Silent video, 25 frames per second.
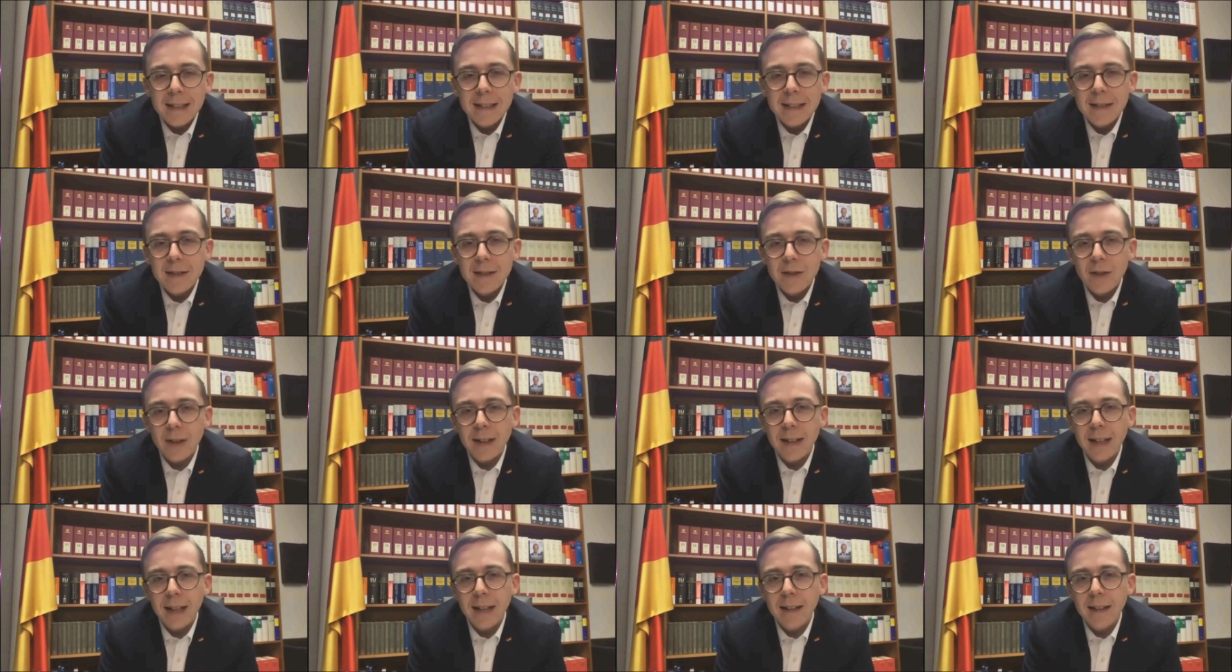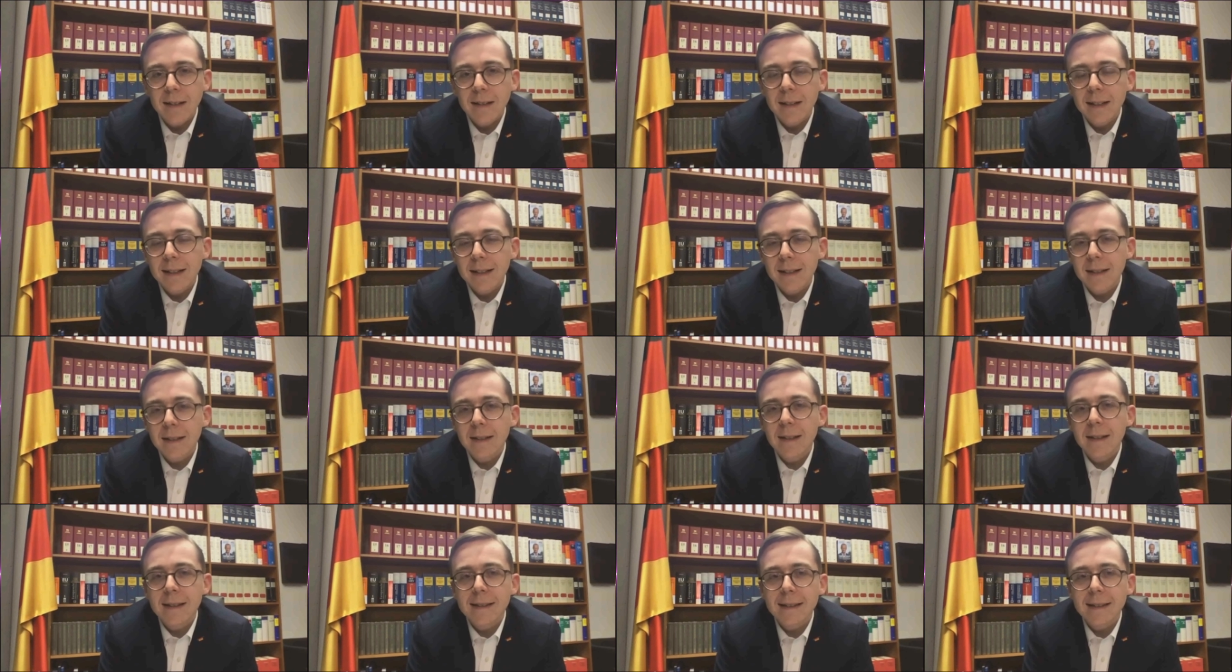äh, sondern
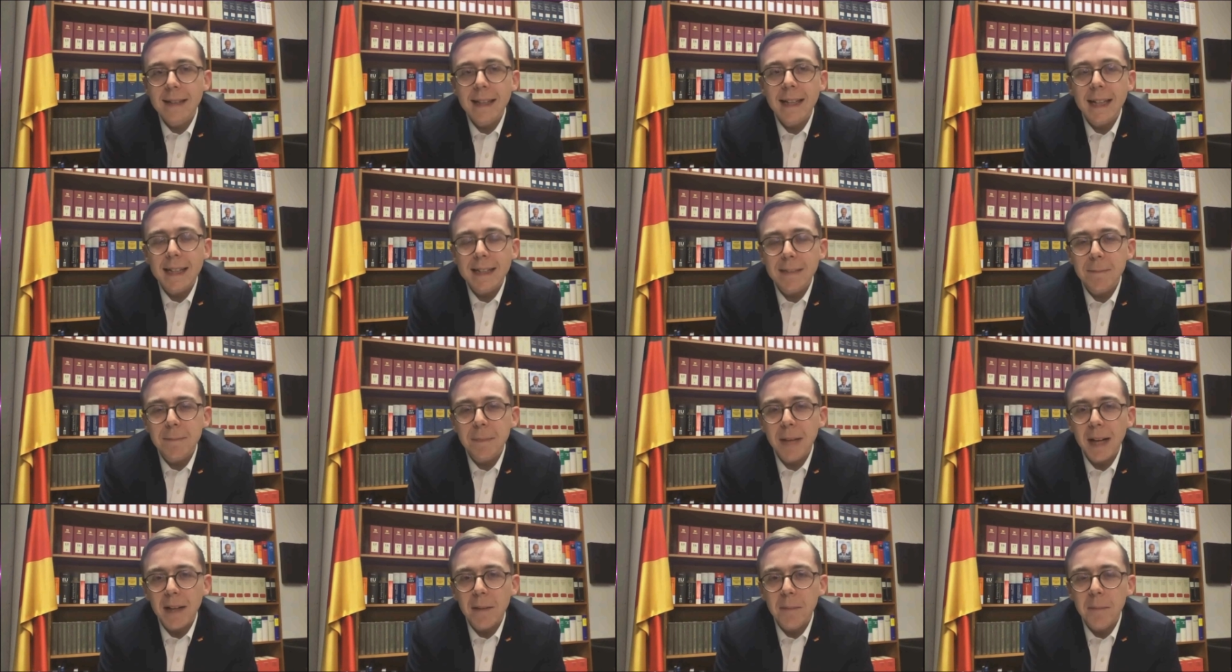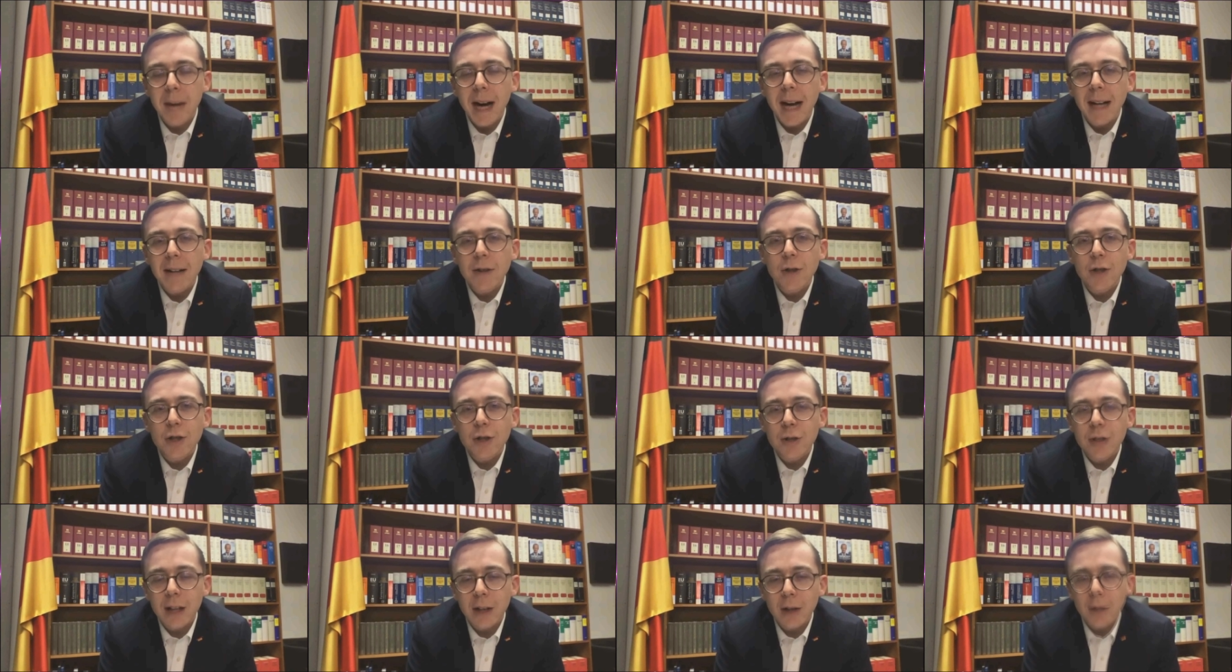ich sehe das
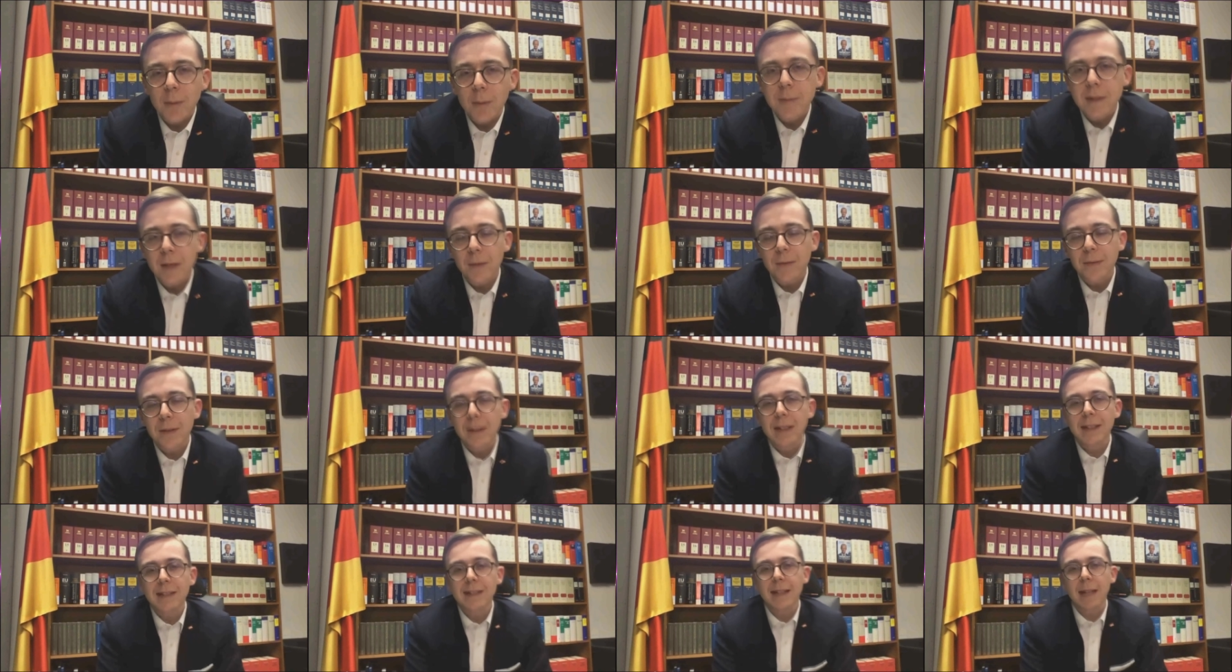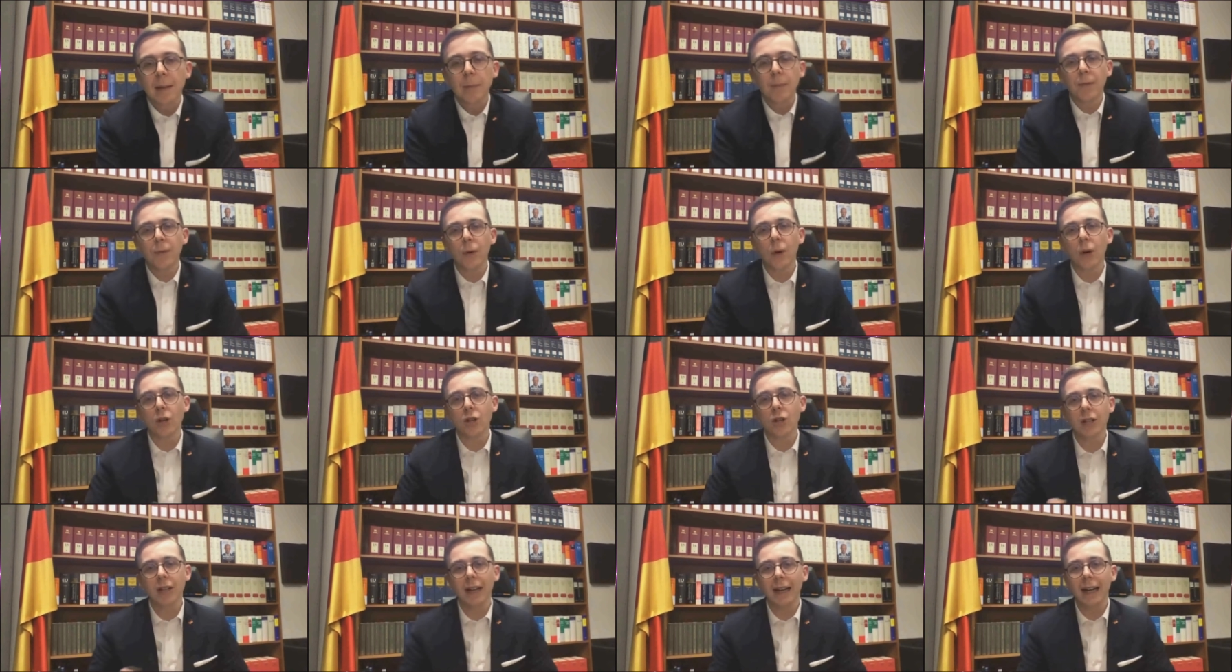pragmatisch und dann kommt es auf den
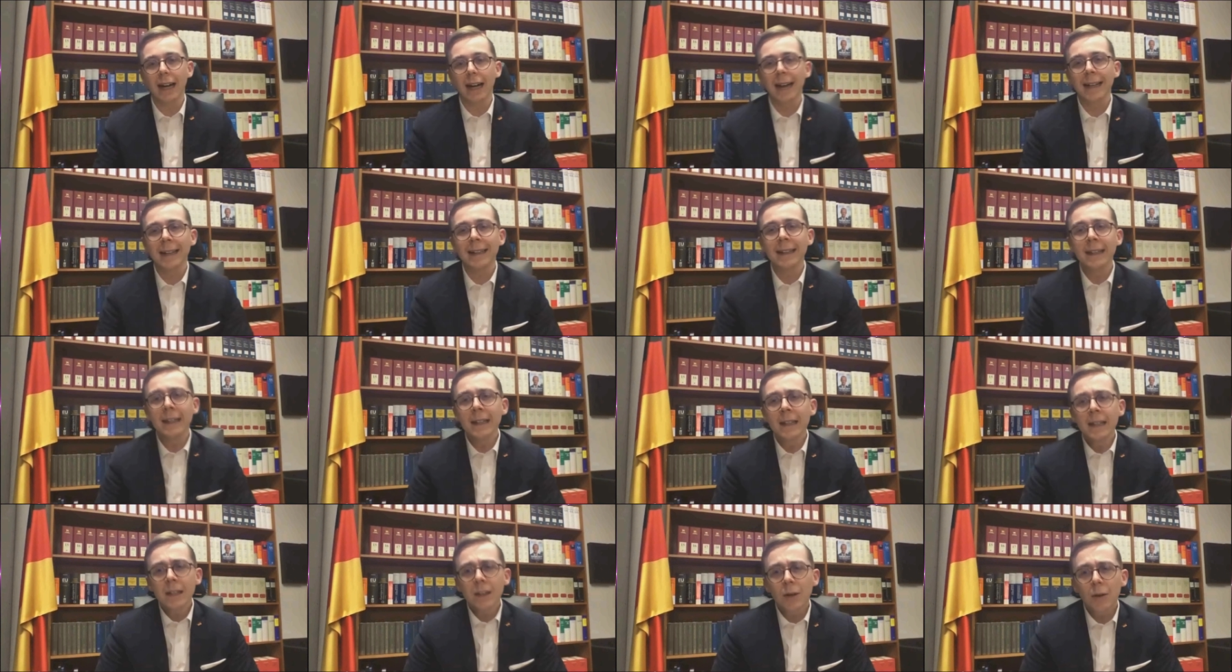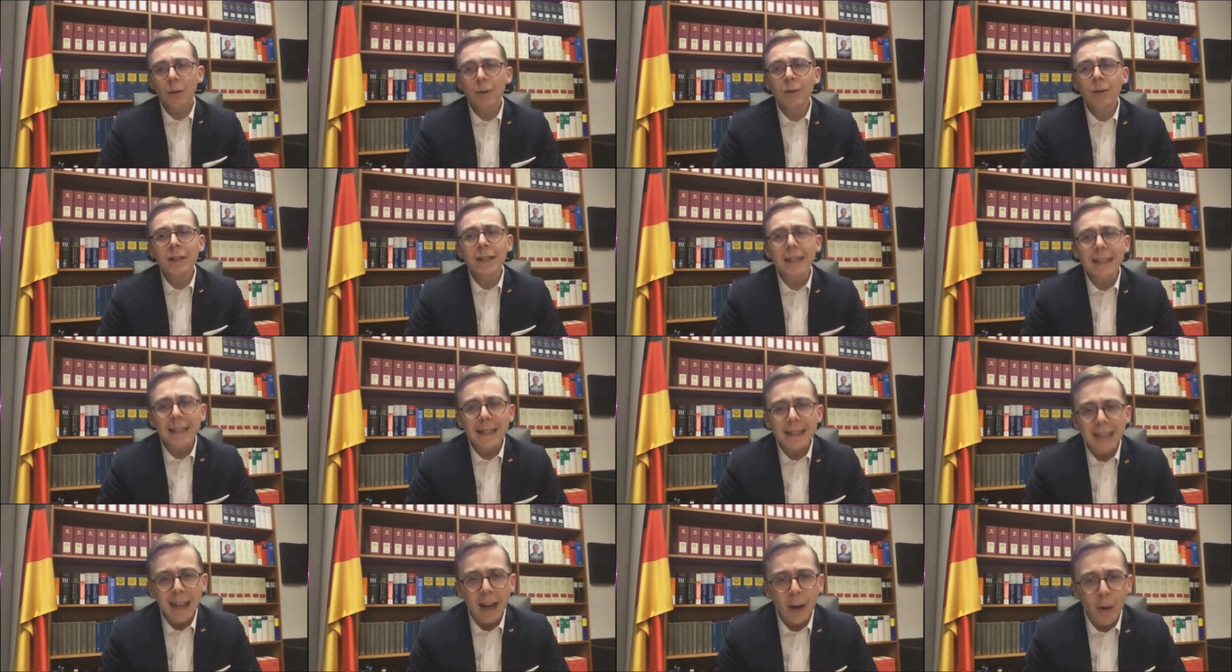Gesamtvorschlag an. Ja. Und
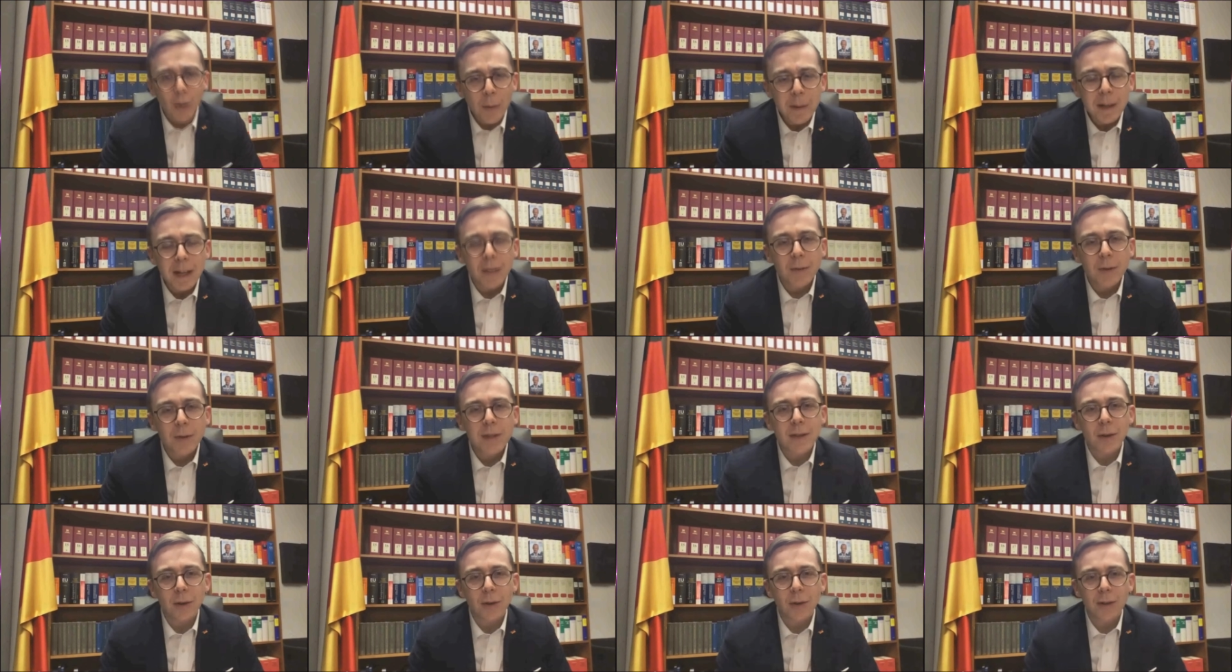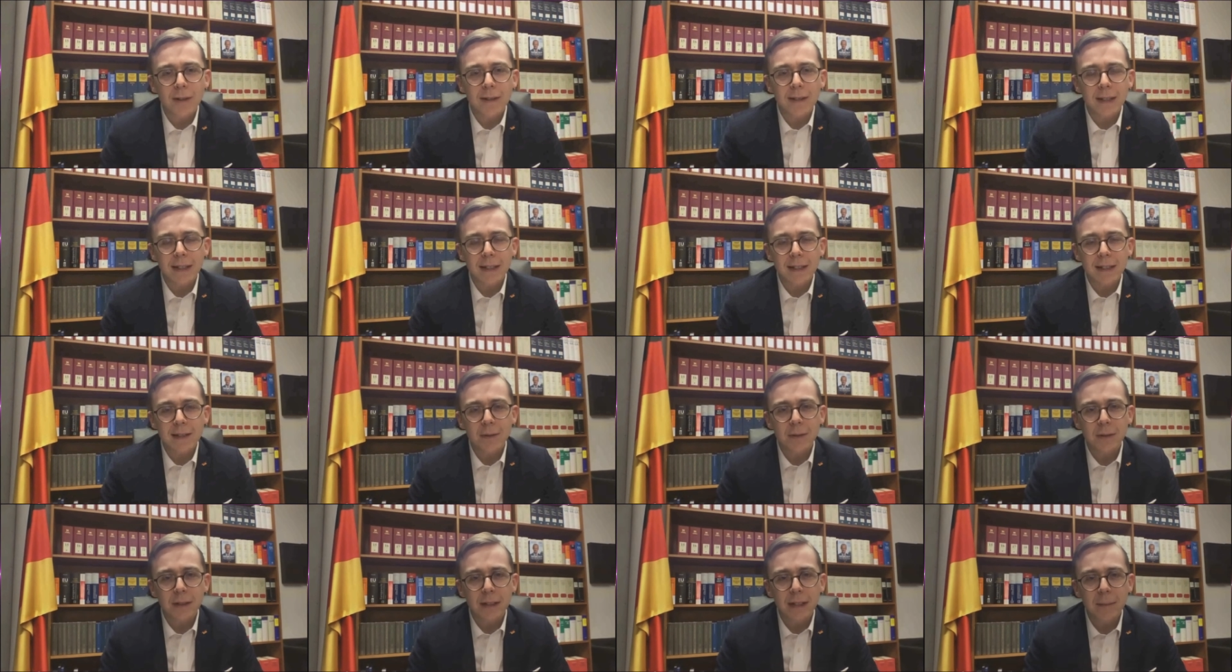ich glaube, da wird es auch
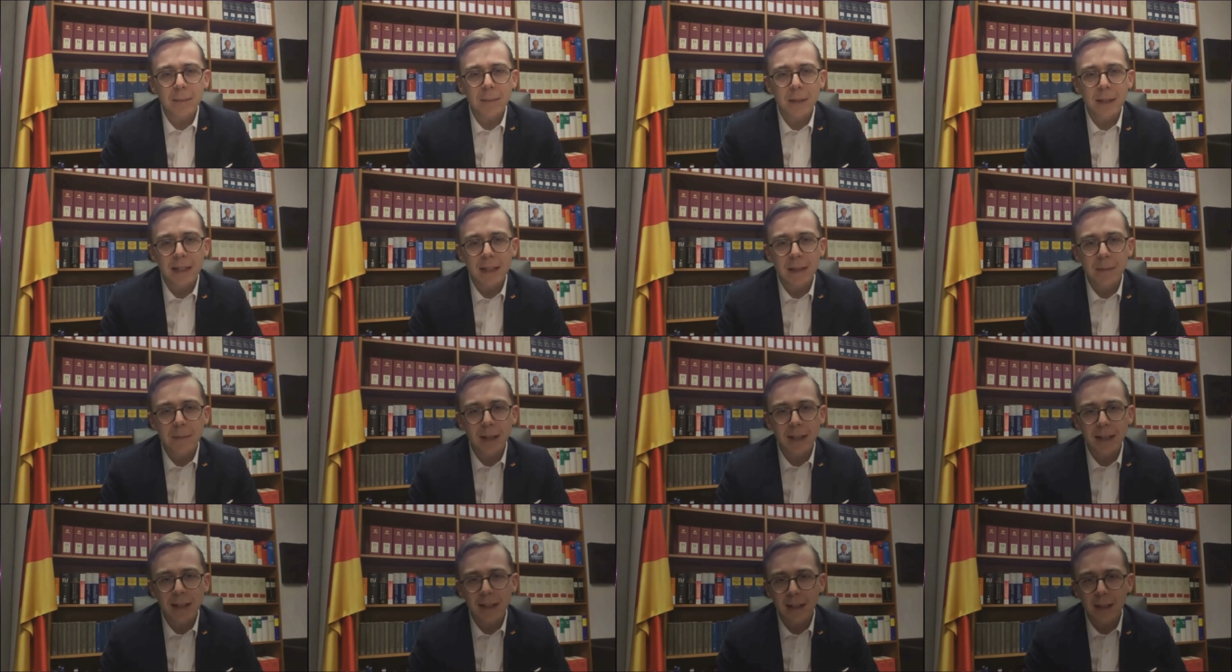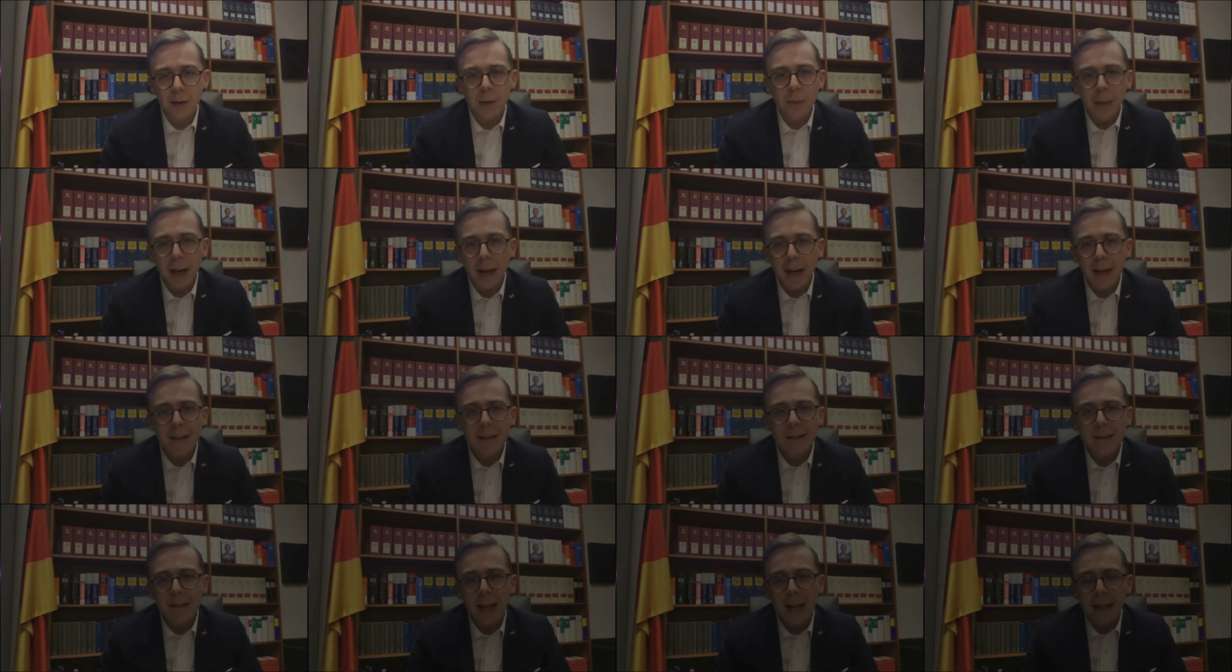Konstellationen geben, in denen man
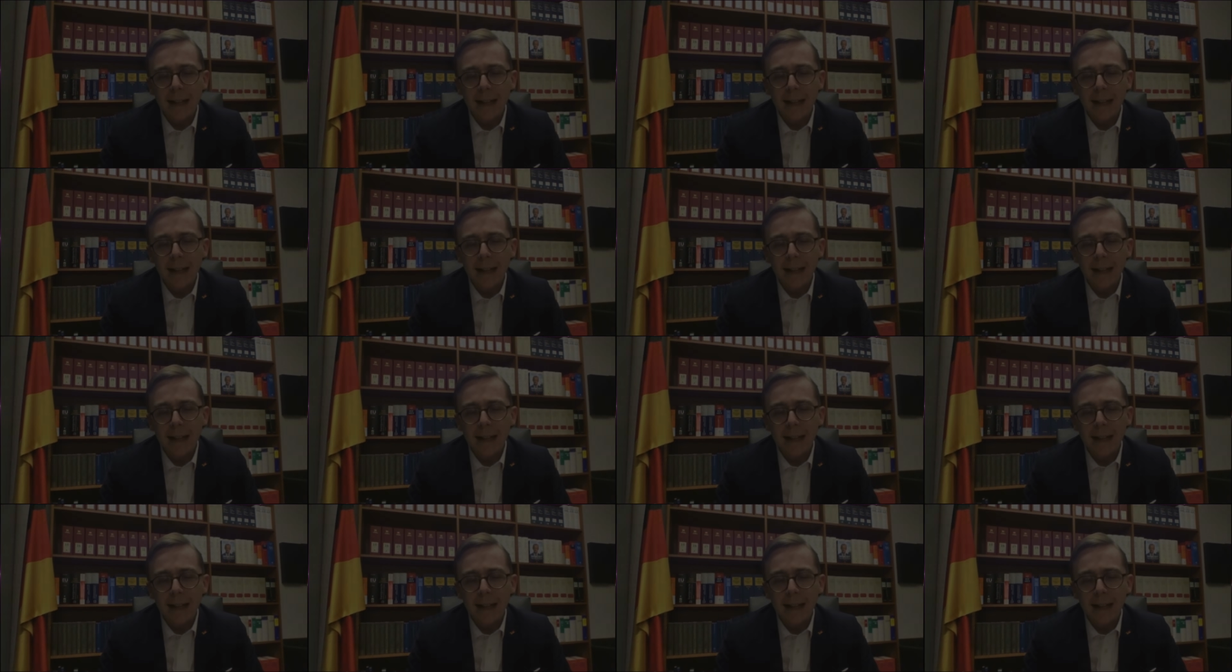darüber